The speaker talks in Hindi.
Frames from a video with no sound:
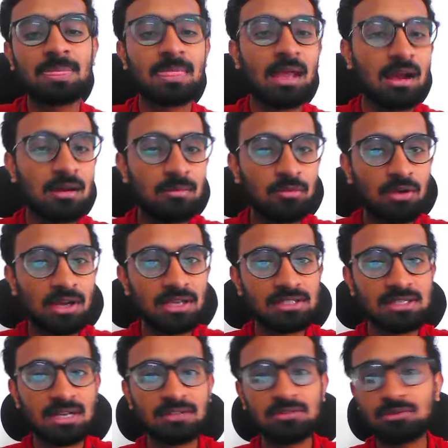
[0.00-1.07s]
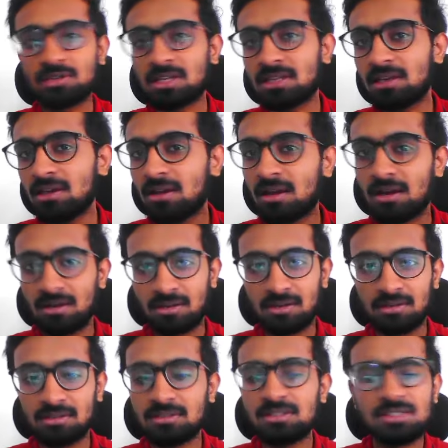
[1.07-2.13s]
नाकामुरा के चांस हो जाते कट
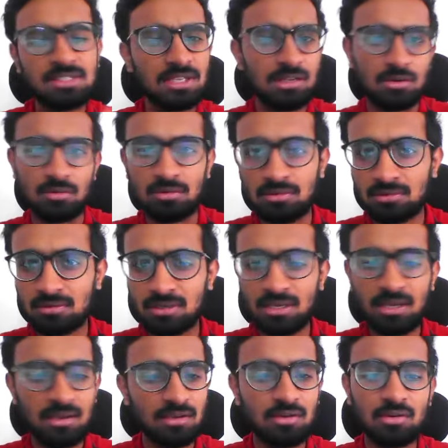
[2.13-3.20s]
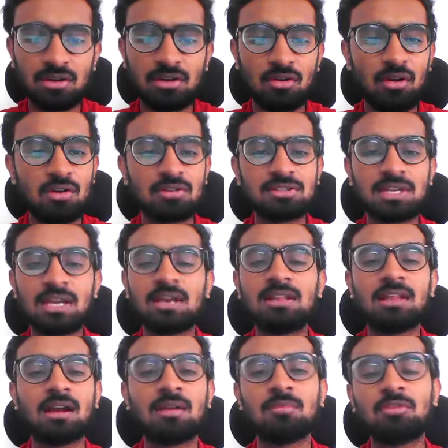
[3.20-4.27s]
जीरो ठीक है क्योंकि ड्रॉ हो जाएगा
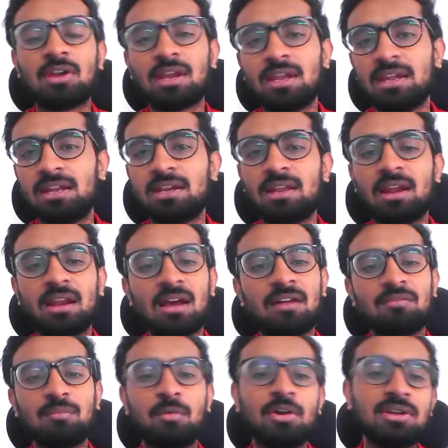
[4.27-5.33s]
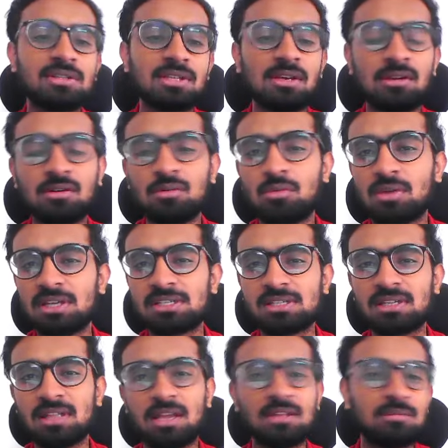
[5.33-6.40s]
नाकामुरा के एट एंड हाफ पॉइंट मुकेश
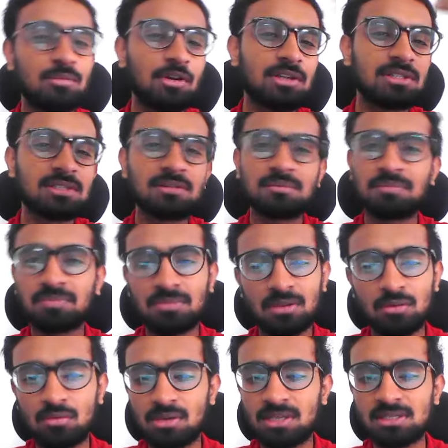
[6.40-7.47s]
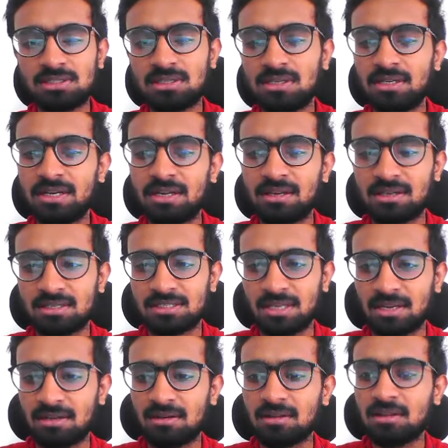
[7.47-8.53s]
के नाइन पॉइंट मुकेश लीड कर
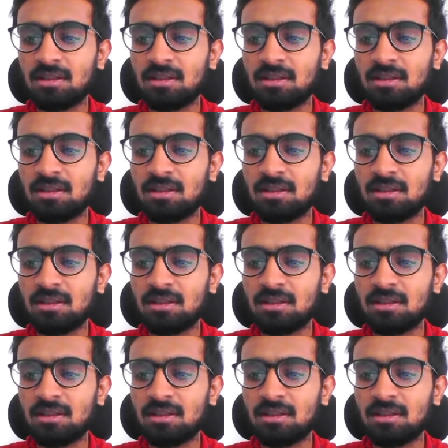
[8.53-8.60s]
जाएगा